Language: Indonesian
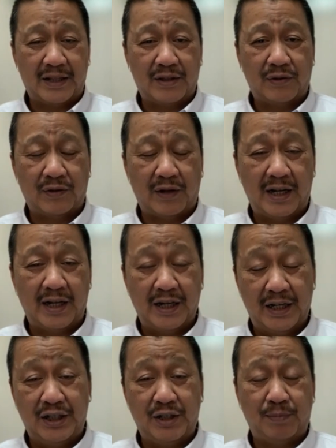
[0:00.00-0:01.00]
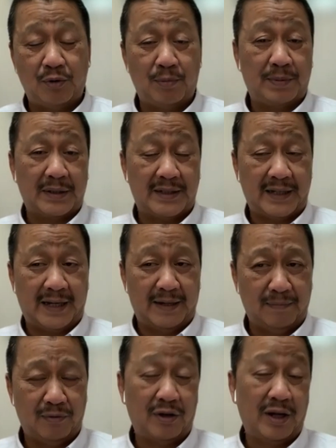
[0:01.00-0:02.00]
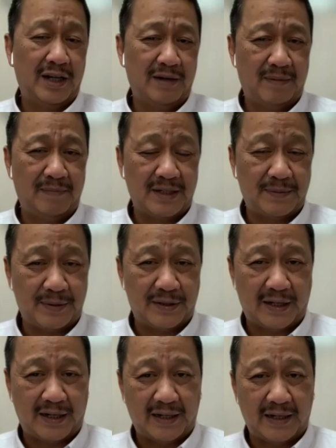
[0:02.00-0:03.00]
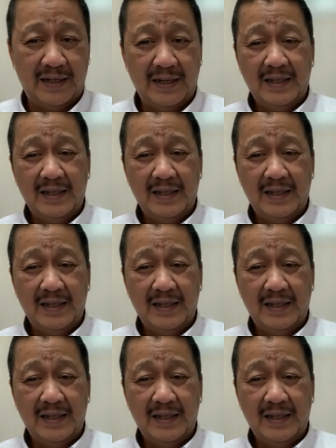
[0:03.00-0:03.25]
aturan di 10%, bukan di 15%.